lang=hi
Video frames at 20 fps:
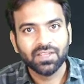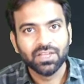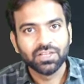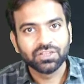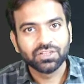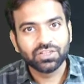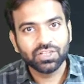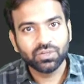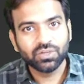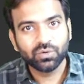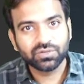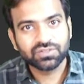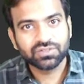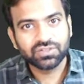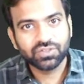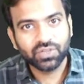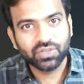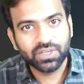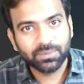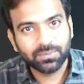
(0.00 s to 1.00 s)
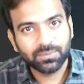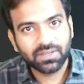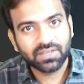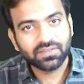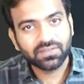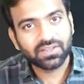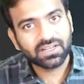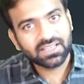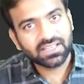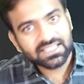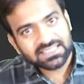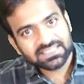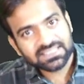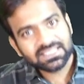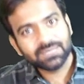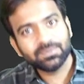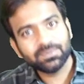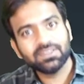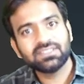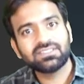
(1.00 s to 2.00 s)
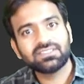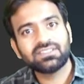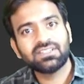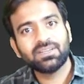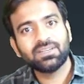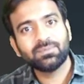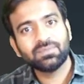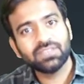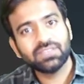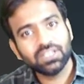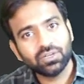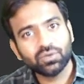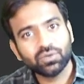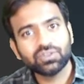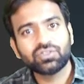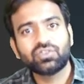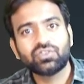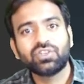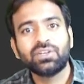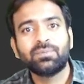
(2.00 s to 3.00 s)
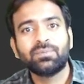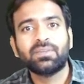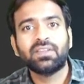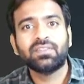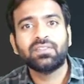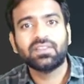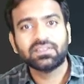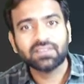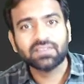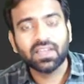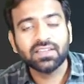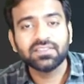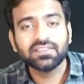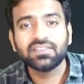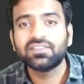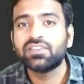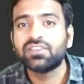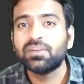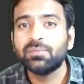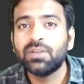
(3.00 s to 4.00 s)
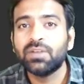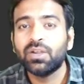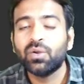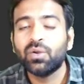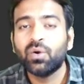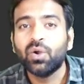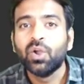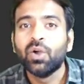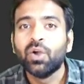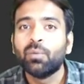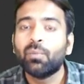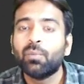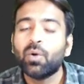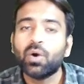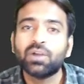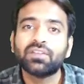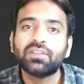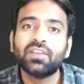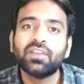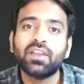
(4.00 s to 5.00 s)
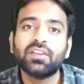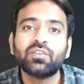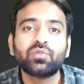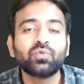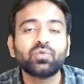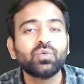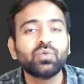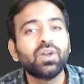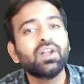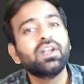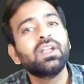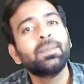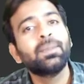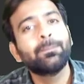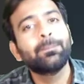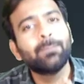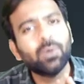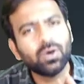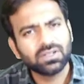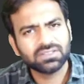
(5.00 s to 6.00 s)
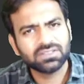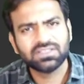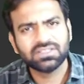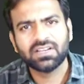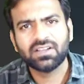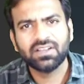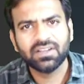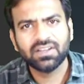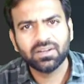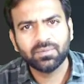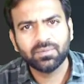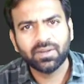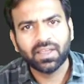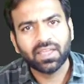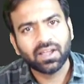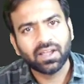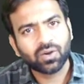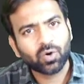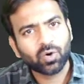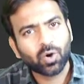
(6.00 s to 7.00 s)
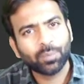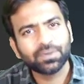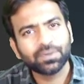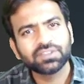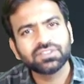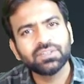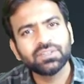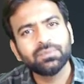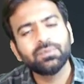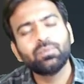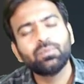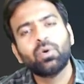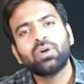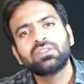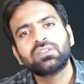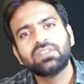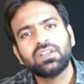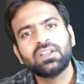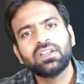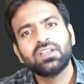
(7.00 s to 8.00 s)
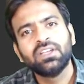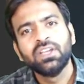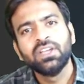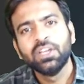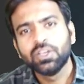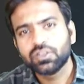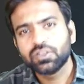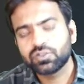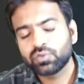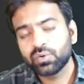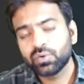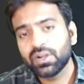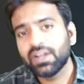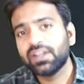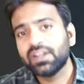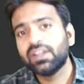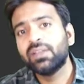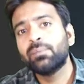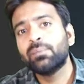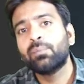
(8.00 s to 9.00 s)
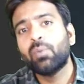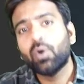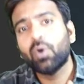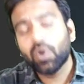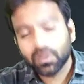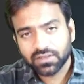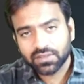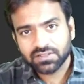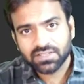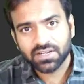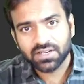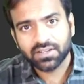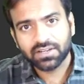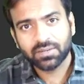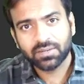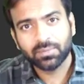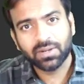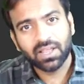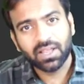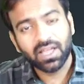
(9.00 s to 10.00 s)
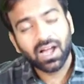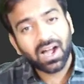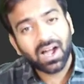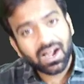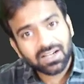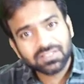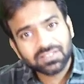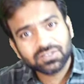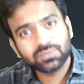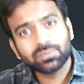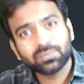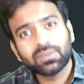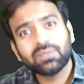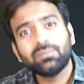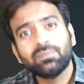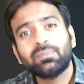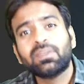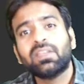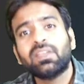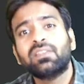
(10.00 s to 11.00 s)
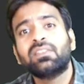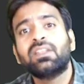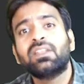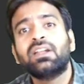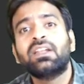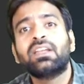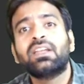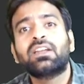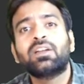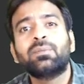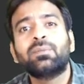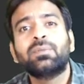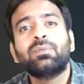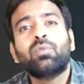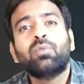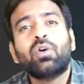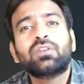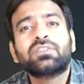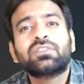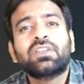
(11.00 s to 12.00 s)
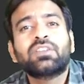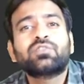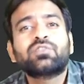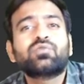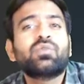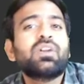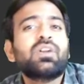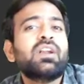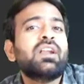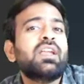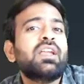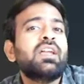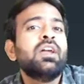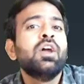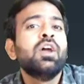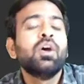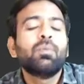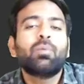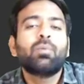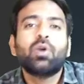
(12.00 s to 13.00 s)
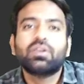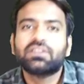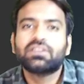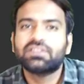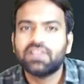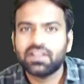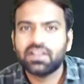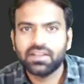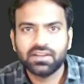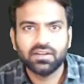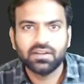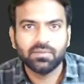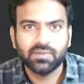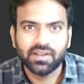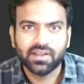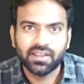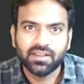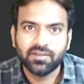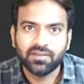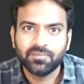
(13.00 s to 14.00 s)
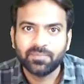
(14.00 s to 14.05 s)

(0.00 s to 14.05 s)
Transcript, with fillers: तीनों स्ट्रीम के अंदर किसी भी स्ट्रीम तीनों स्ट्रीम के अंदर साइंस स्ट्रीम ले लो बहुत सारे स्टूडेंट ने बहुत अच्छा करियर बनाया कॉमर्स से भी बहुत सारे स्टूडेंट ने बहुत अच्छा करियर बनाया आर्ट्स के अंदर लेकर भी बहुत सारे स्टूडेंट ने बहुत अच्छा करियर बनाया